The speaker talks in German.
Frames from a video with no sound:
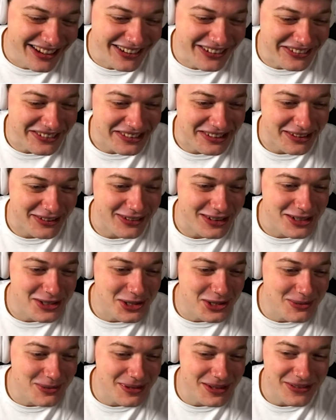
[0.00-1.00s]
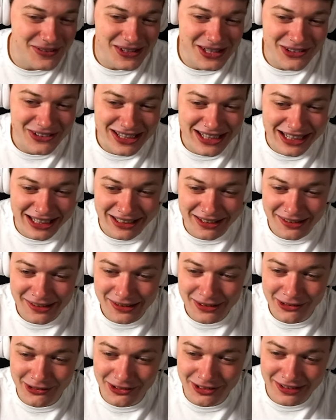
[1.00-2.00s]
Junge, was ist das für ein dummes Video, Ikan? Das
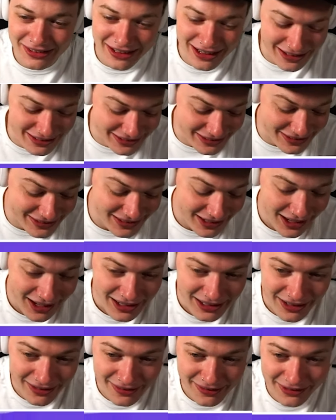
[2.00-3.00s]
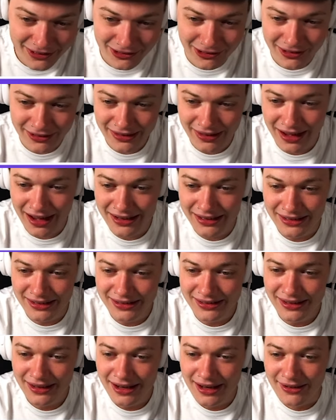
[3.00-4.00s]
ist großartig. Das ist
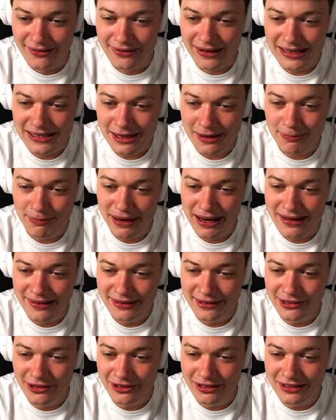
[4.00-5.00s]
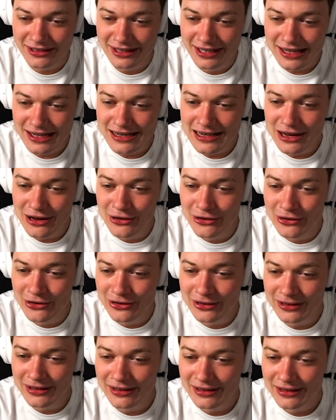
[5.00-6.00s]
großartig. Vielleicht das Pacing noch einen Ticken
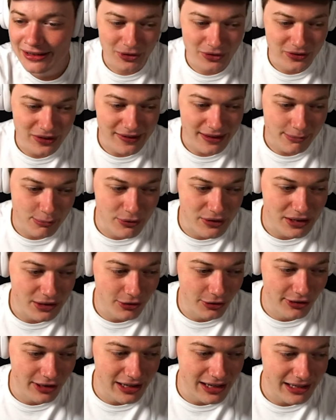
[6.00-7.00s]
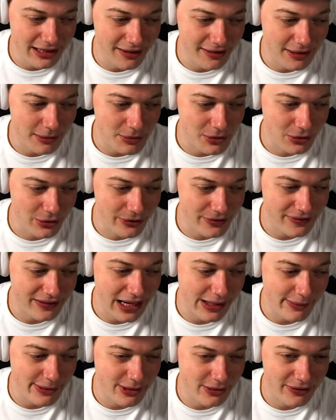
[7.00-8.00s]
erhöhen und wie gesagt Musik drunter legen, dann ist glaube ich noch
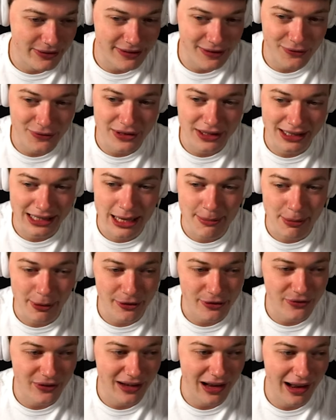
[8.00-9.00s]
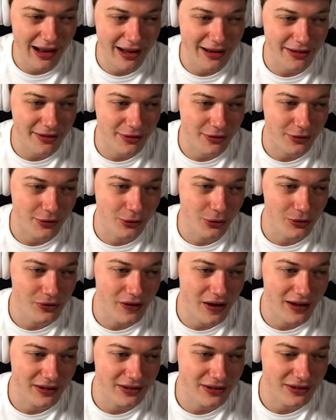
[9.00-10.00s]
lustiger. Aber Junge, was ist das für eine Clip-Auswahl allein? Das ist
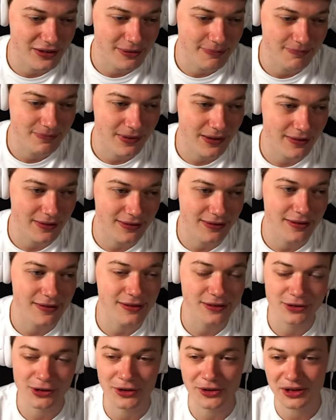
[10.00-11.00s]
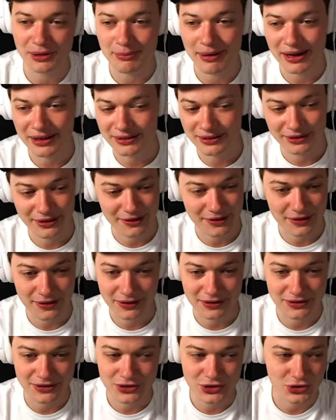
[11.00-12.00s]
großartig. Das ist, das ist toll gemacht. Das
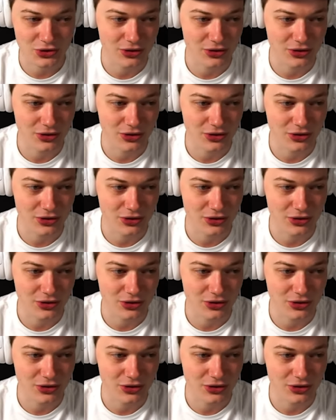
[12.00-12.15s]
ist richtig